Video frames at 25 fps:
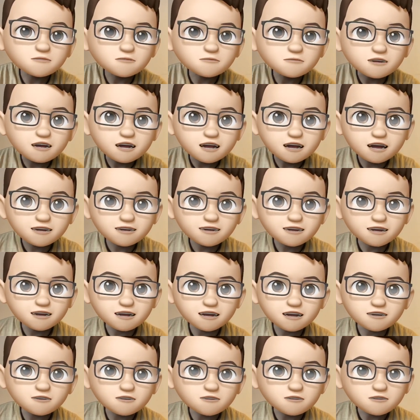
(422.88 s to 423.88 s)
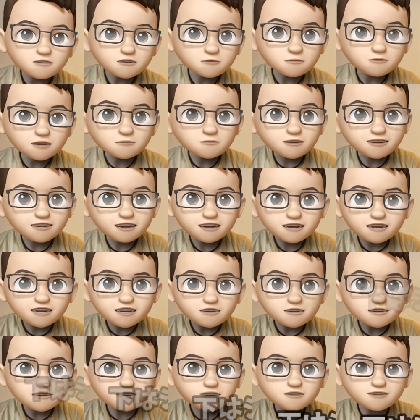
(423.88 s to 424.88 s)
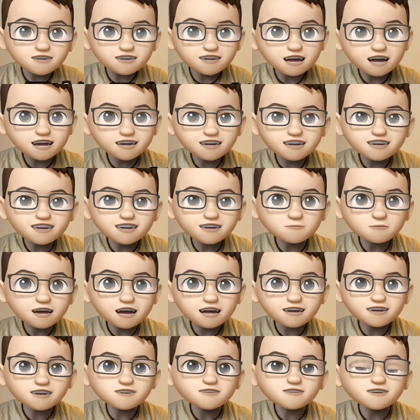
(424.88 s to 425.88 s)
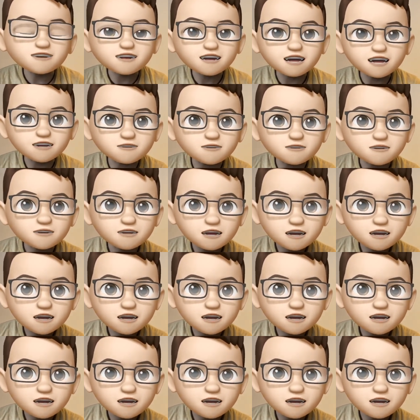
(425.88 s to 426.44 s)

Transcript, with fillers: 変な格好、これも今ね下はちょっとジャージも履いてるんですけど、